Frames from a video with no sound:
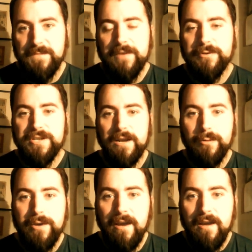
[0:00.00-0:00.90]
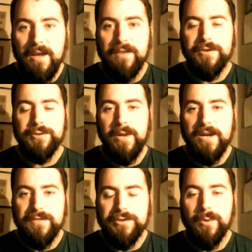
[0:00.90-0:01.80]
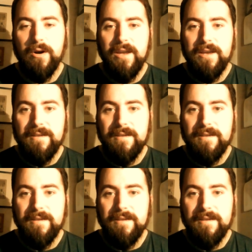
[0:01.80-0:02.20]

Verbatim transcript: Ja to szanuję. Wyszło jak wyszło.